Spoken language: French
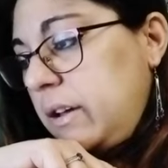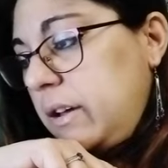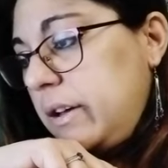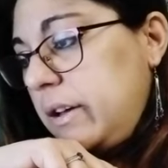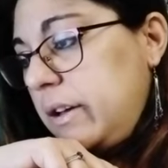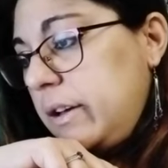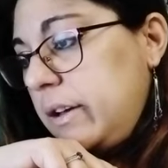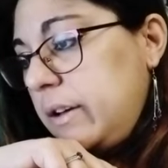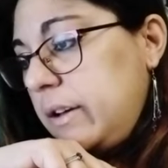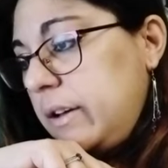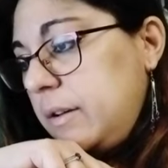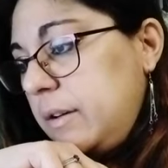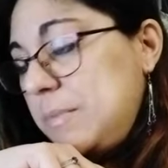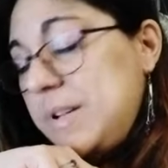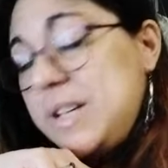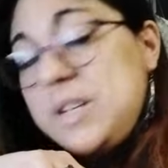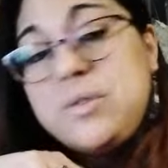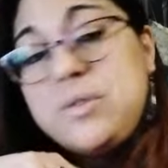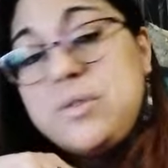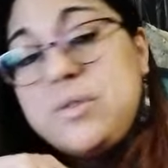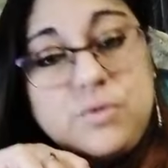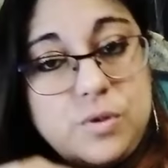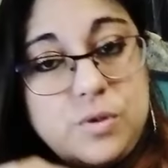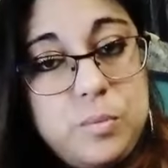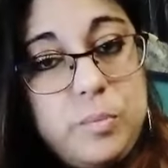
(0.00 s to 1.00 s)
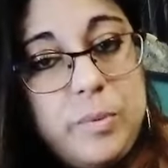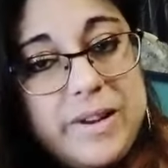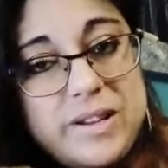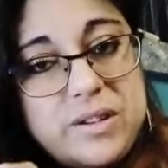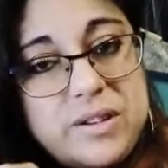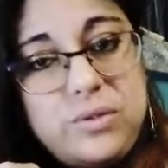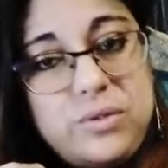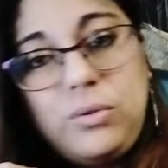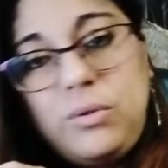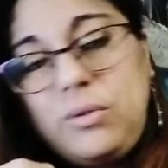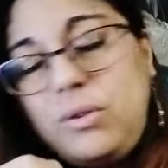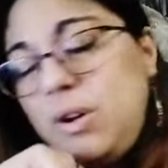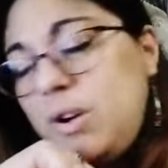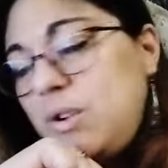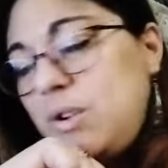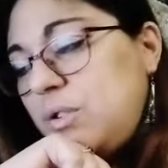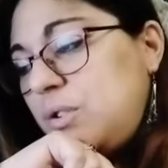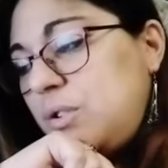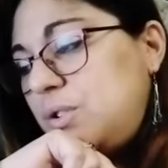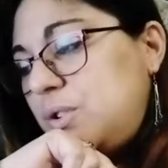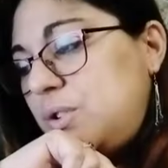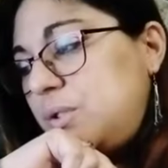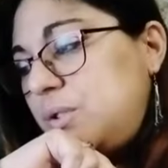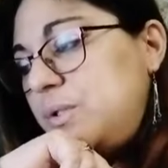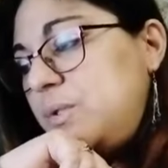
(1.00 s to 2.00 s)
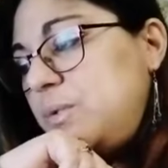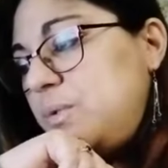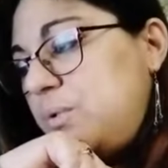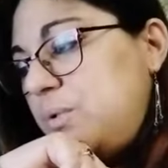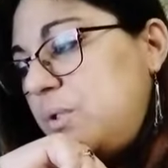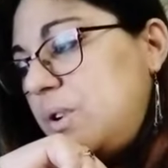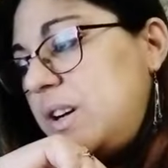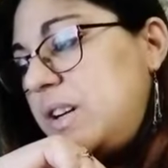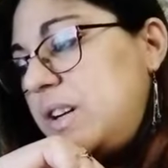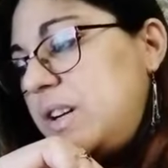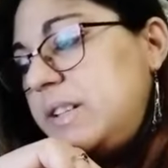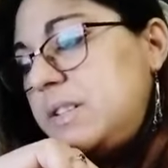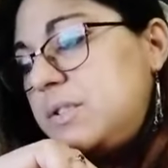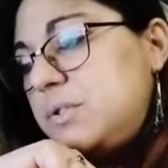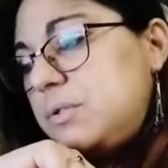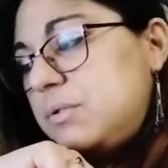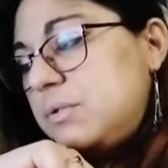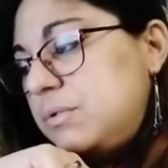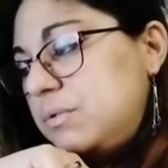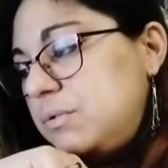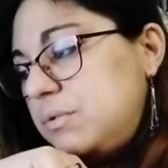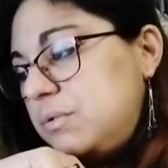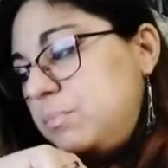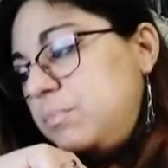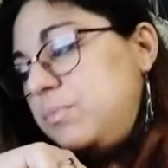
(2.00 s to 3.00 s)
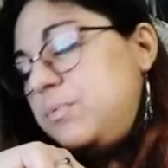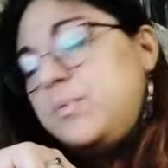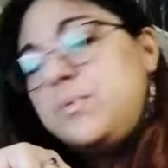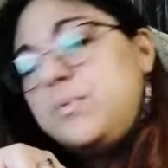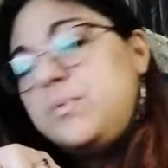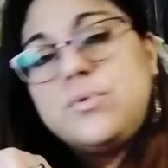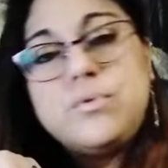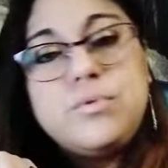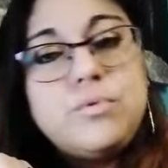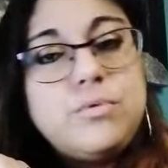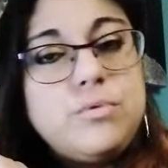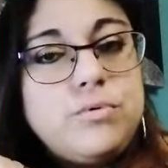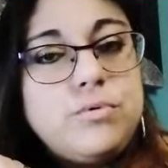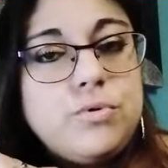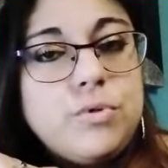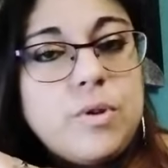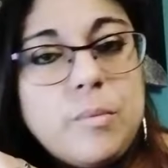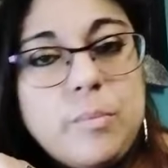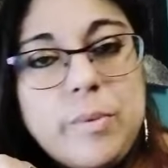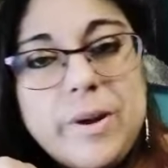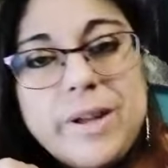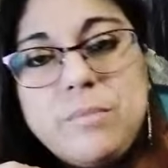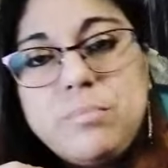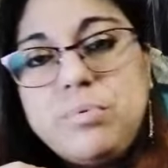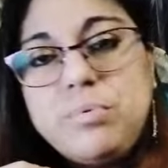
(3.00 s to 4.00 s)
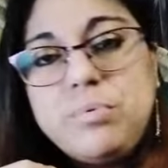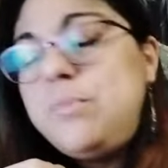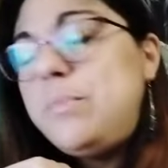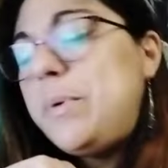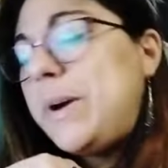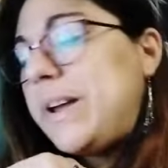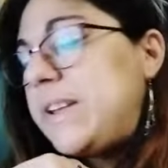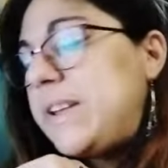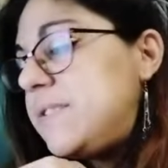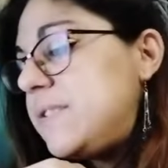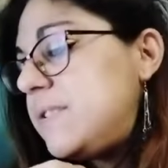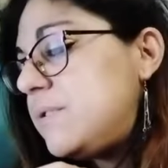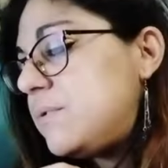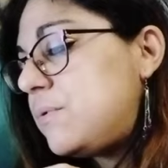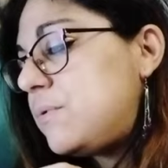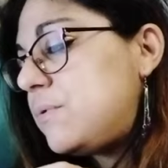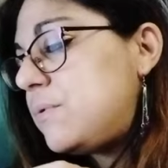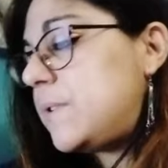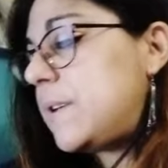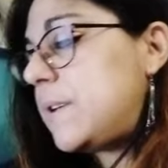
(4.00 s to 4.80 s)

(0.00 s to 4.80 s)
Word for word: Euh, mais je ne suis pas astrologue encore une fois et je ne saurais pas être plus précise que